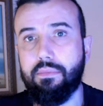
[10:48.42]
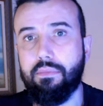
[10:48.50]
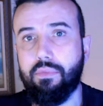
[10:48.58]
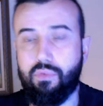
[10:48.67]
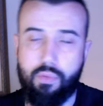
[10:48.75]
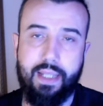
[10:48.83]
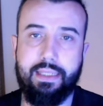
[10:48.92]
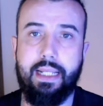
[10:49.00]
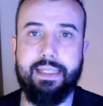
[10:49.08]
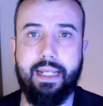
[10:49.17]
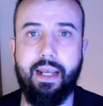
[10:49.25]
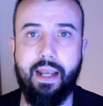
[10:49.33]
Tú vas y le
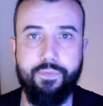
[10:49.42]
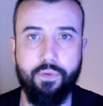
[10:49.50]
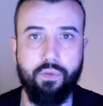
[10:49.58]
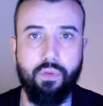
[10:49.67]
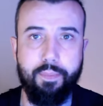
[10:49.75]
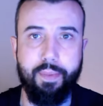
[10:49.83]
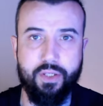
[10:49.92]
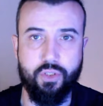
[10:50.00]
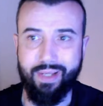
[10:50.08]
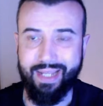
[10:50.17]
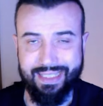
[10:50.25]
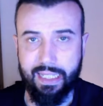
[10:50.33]
sacas la foto del
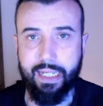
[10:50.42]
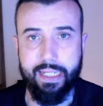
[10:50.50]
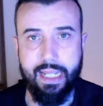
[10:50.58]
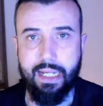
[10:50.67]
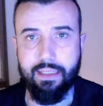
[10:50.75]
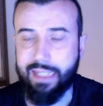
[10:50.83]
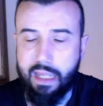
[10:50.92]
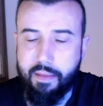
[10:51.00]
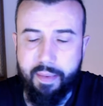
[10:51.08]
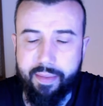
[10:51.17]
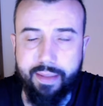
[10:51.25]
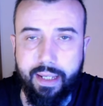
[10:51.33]
PSOE, que está genial, a mí me
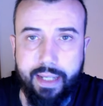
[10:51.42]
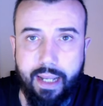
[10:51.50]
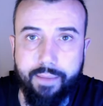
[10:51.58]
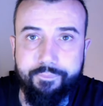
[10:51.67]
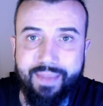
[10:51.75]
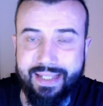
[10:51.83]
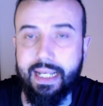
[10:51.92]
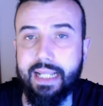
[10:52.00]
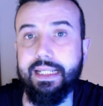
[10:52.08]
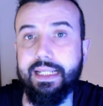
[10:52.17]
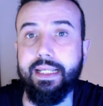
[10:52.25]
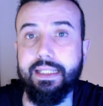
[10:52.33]
parece genial que se la
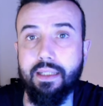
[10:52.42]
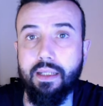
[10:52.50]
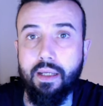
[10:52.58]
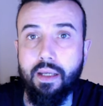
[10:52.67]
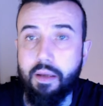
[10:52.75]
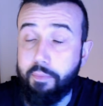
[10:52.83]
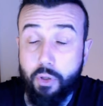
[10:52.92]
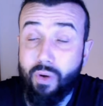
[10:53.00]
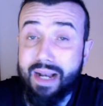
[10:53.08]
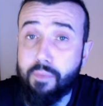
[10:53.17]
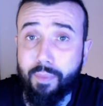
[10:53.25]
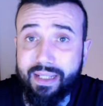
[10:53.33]
saques. Pero no
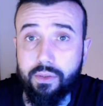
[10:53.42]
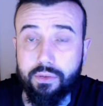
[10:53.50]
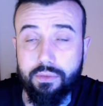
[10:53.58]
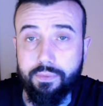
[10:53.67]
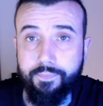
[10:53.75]
era el momento.